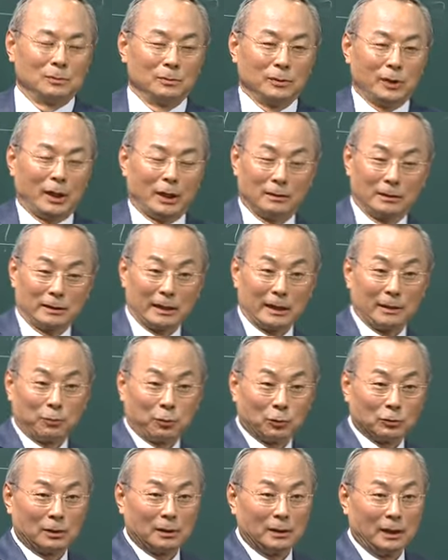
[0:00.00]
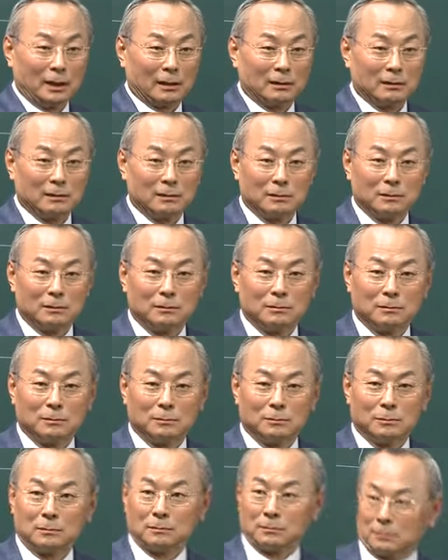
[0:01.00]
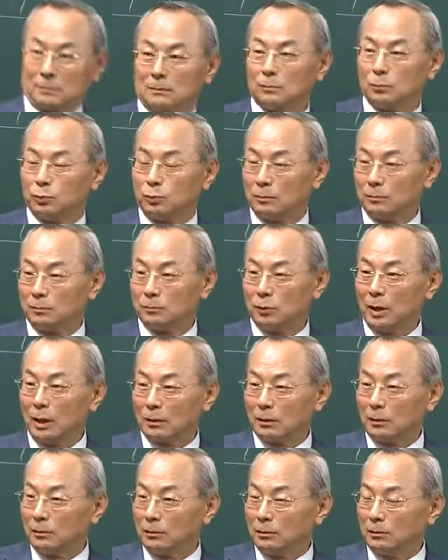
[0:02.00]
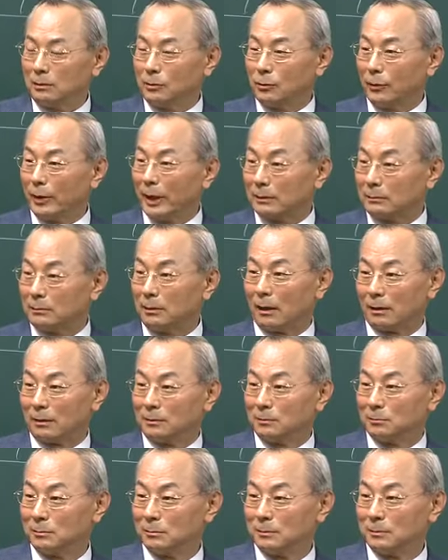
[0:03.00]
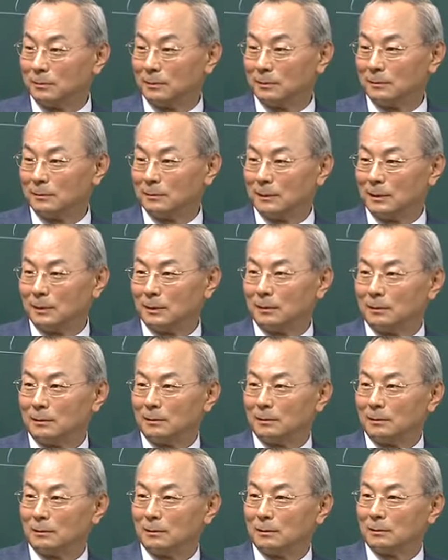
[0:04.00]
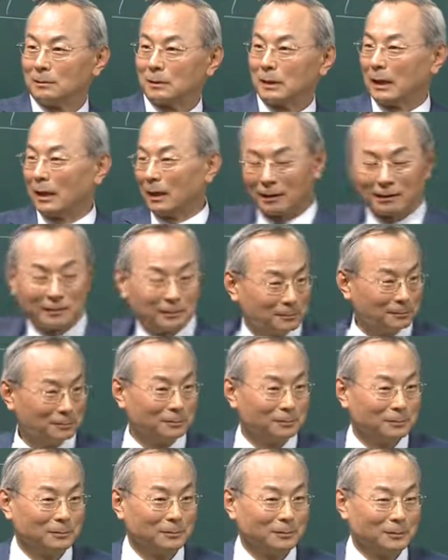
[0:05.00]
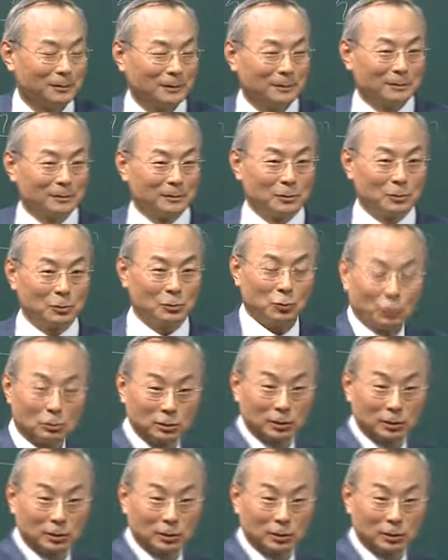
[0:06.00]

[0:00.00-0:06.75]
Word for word: 퇴근길에 보더니, 뭐야, 여기 왜 와 있어? 가! 그쏙